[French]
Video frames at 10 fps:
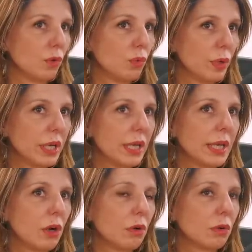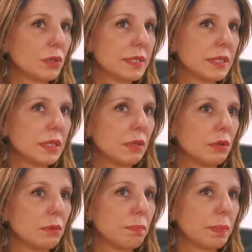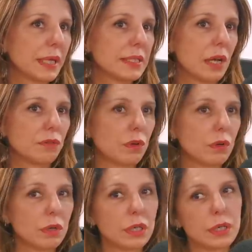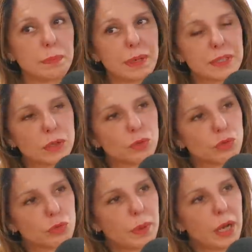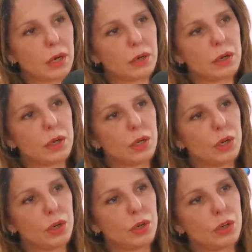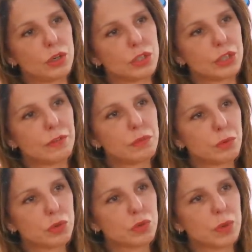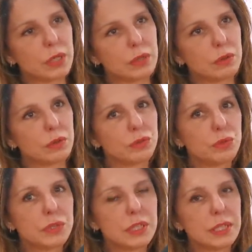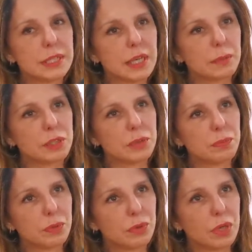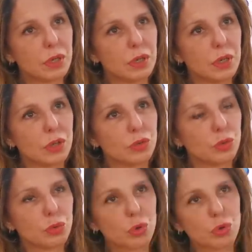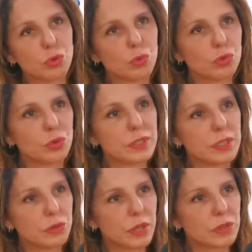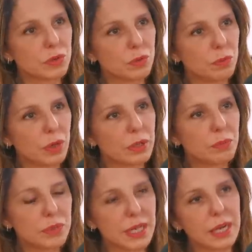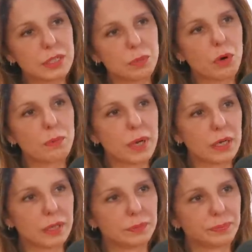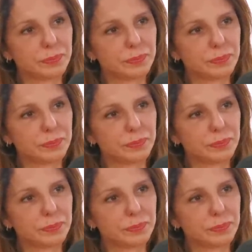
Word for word: oui, et en aussi euh, préservant les, personnes dont je parle. Euh, j'avais besoin d'utiliser un petit peu euh, d'autres noms, d'autres situations pour être plus à l'aise pour en parler.